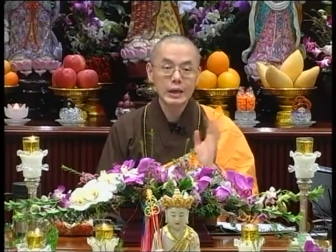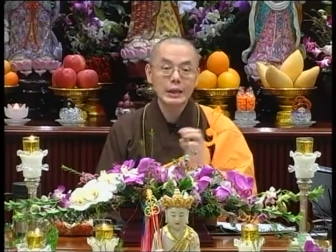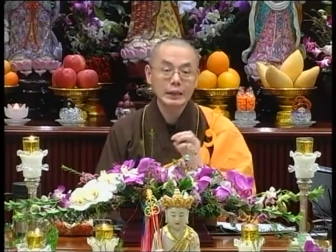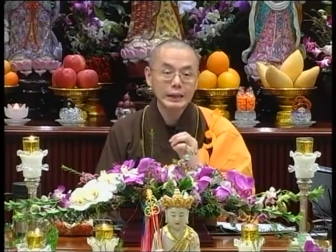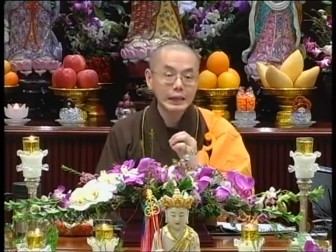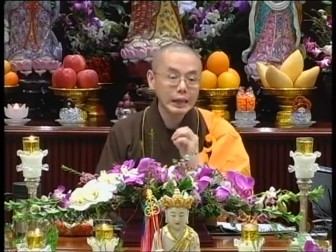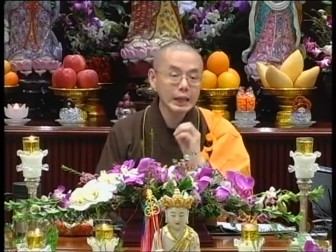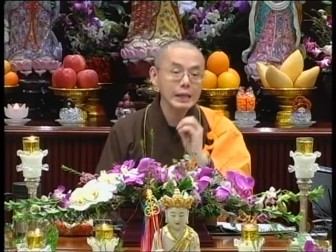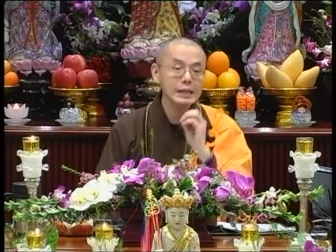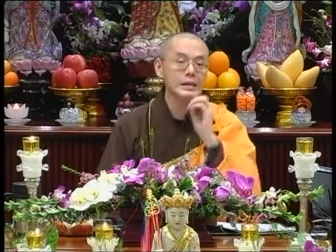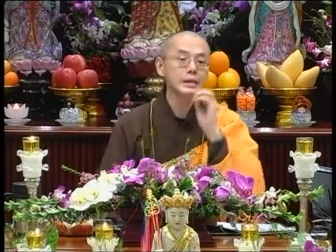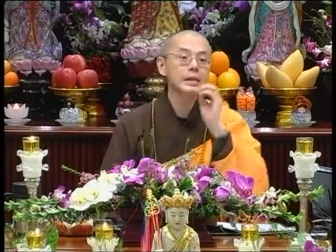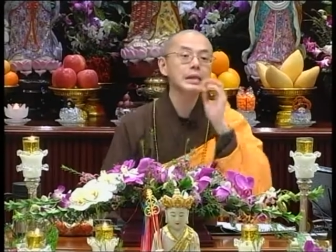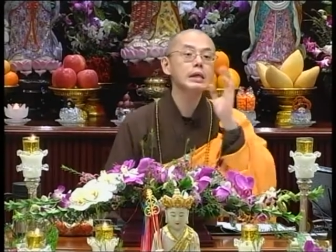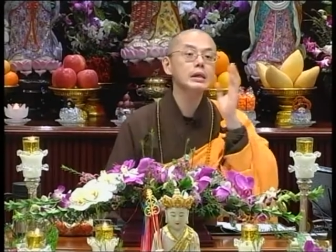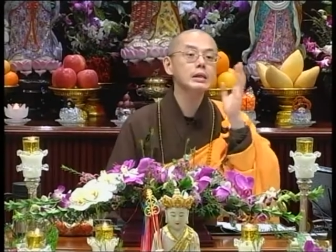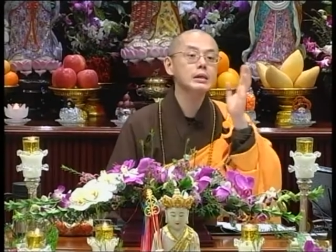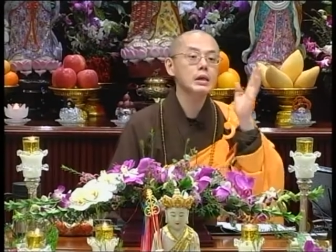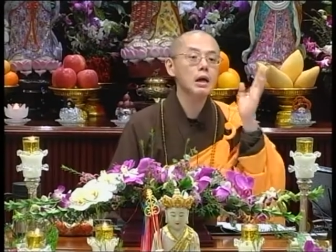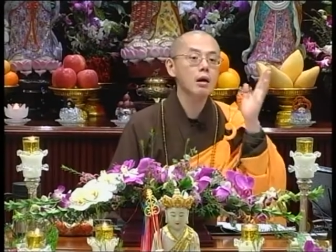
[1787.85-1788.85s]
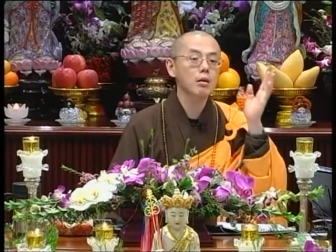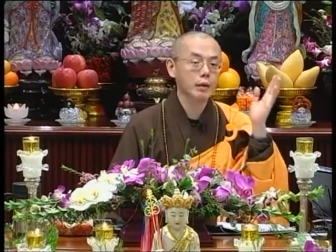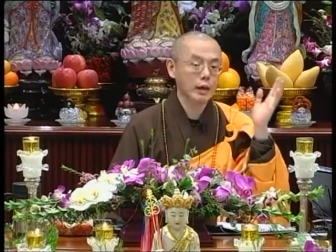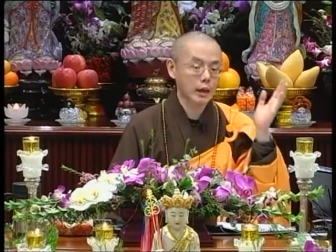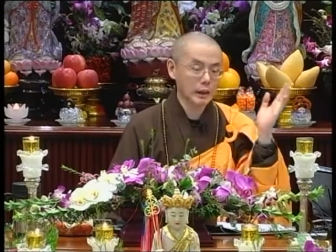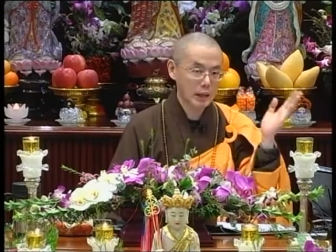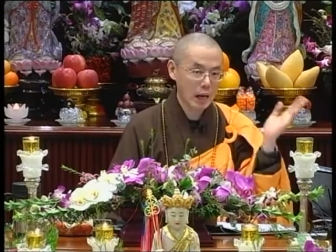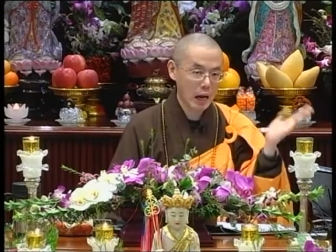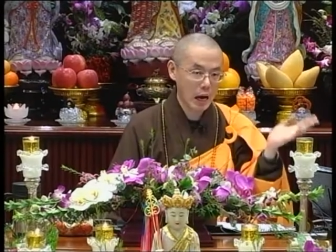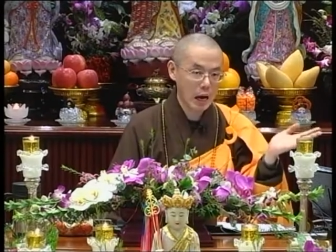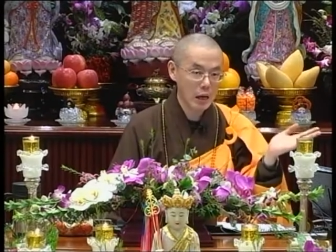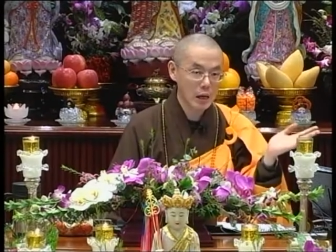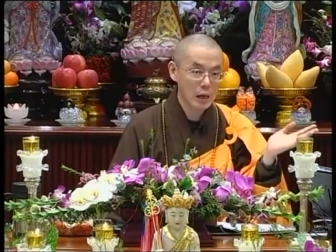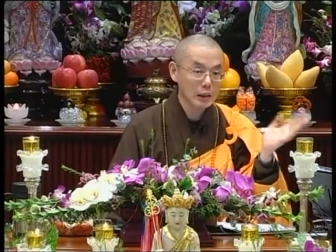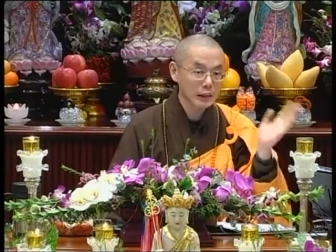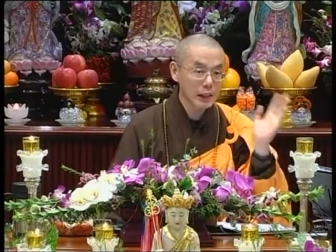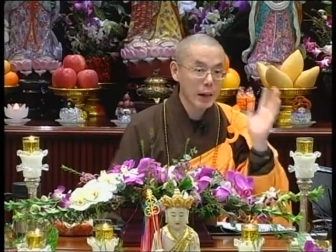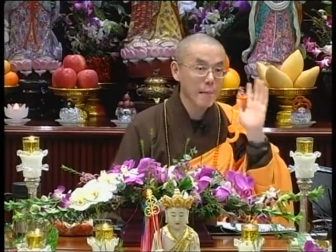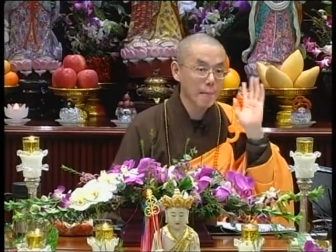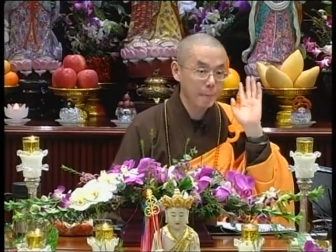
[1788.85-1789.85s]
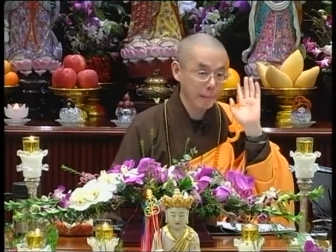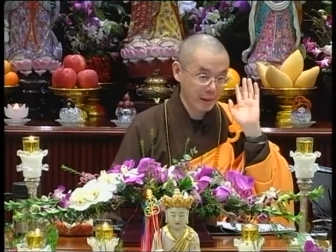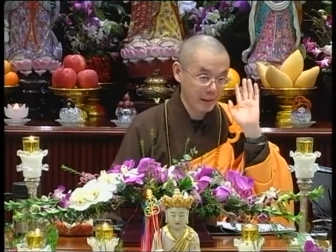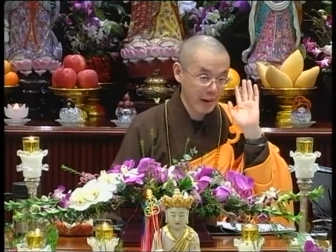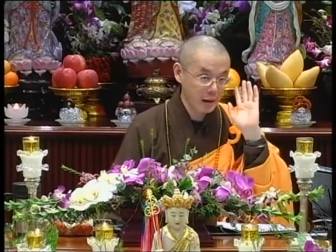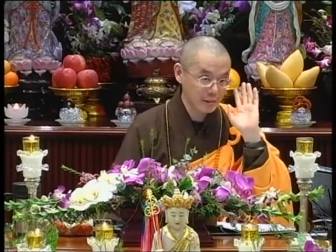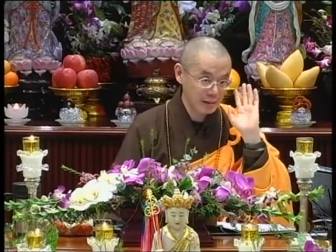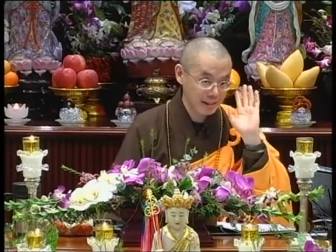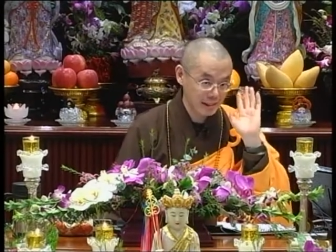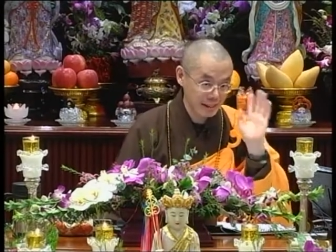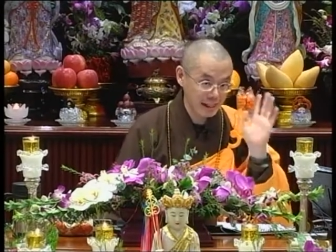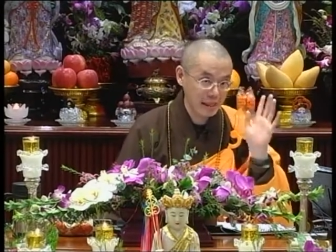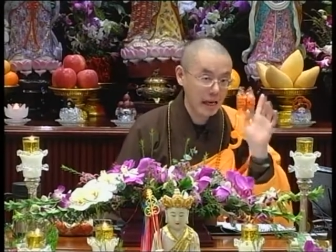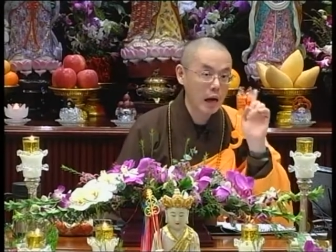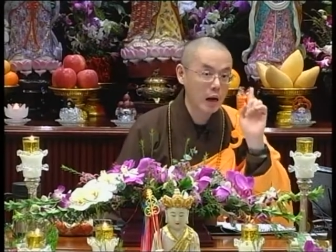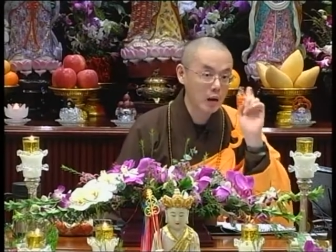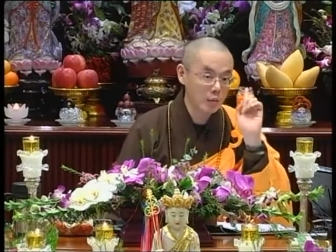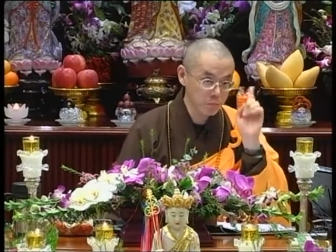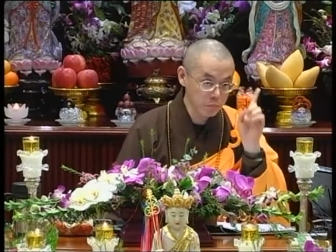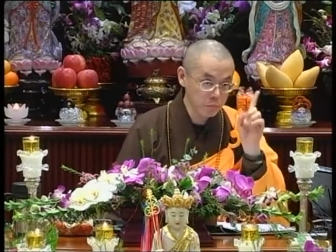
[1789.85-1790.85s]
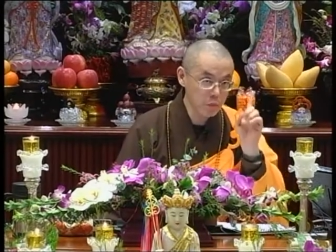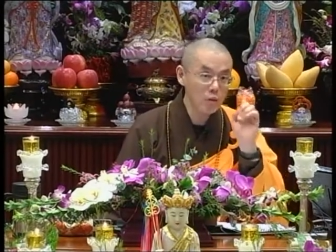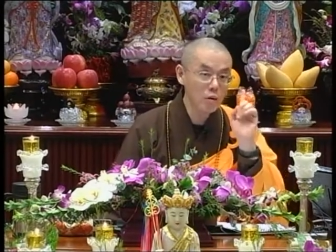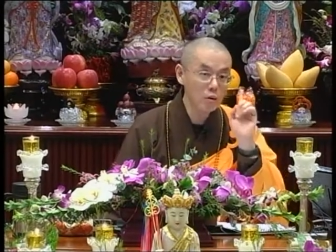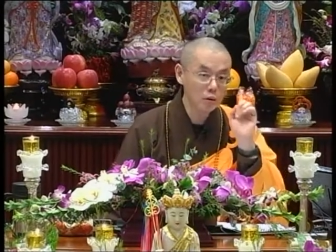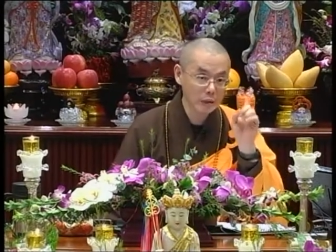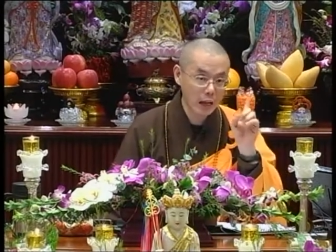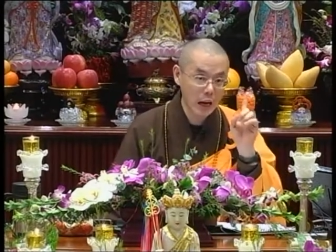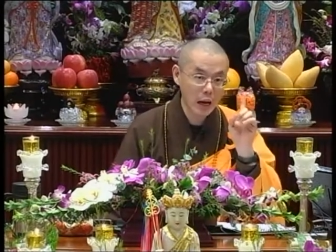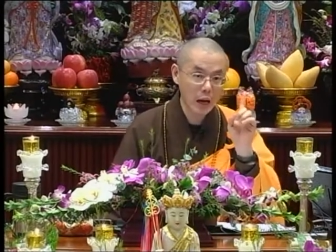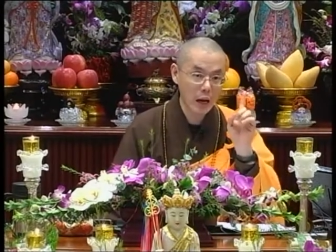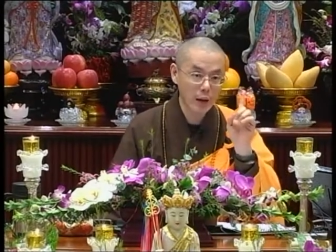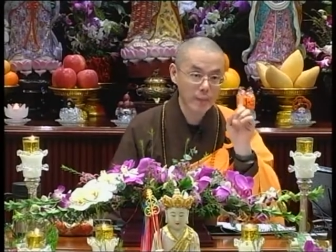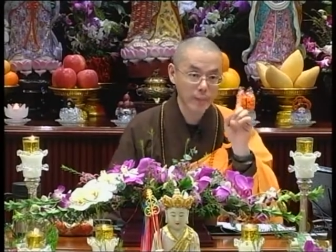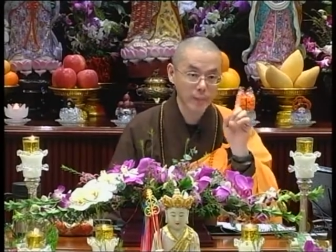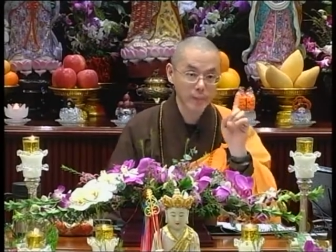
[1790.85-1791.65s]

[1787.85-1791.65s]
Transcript: 你可以介绍给他，但不要强迫他，